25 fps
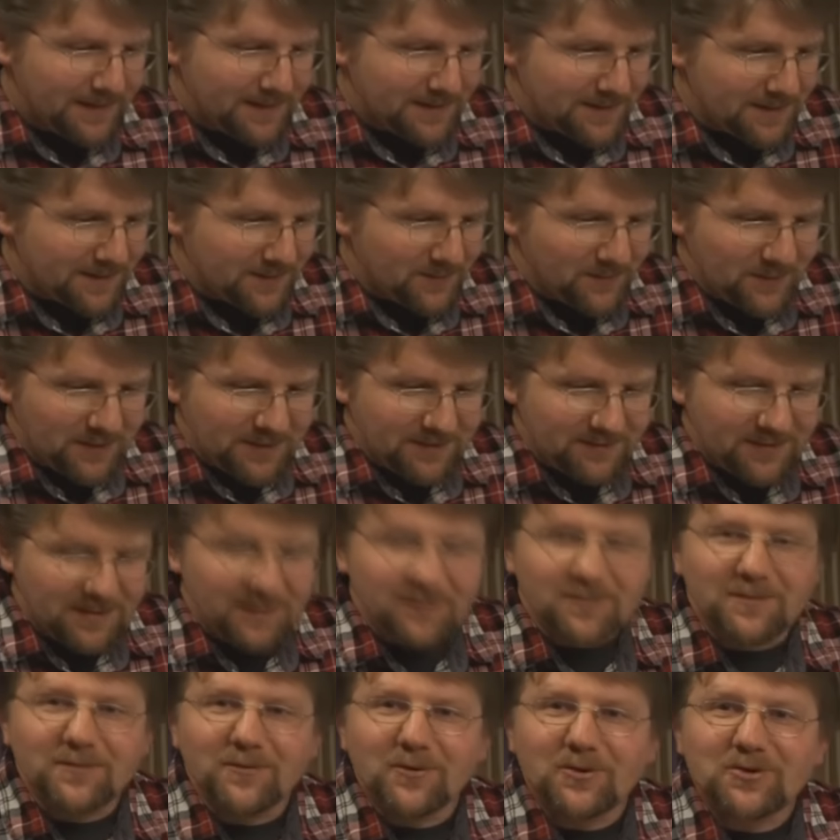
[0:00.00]
Как мы
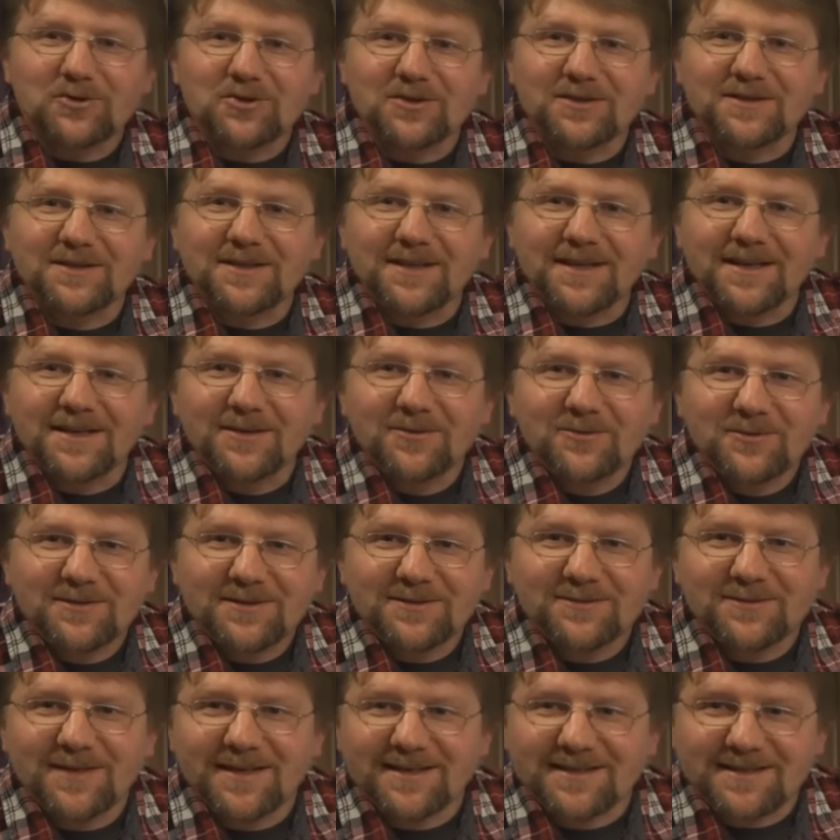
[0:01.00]
говорим, творческие
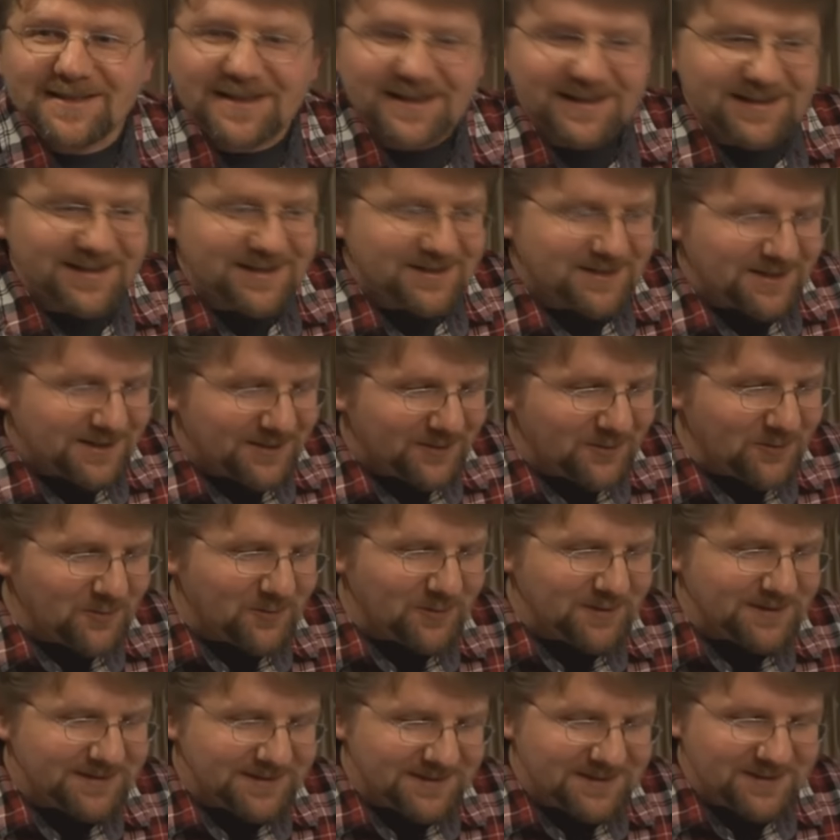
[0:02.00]
люди у нас так наша
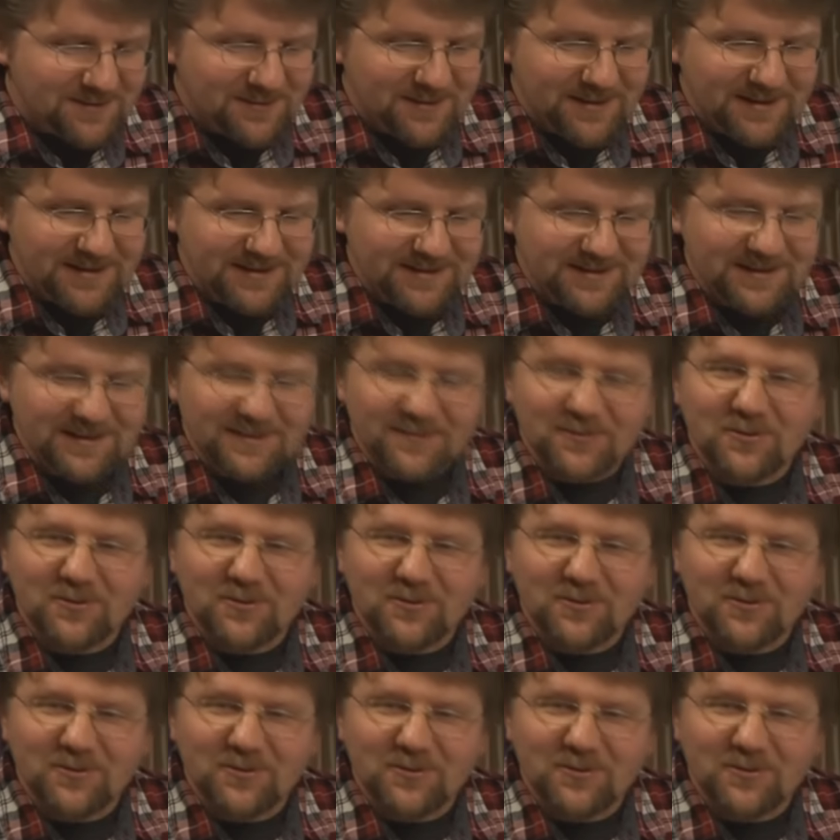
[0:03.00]
группа называется.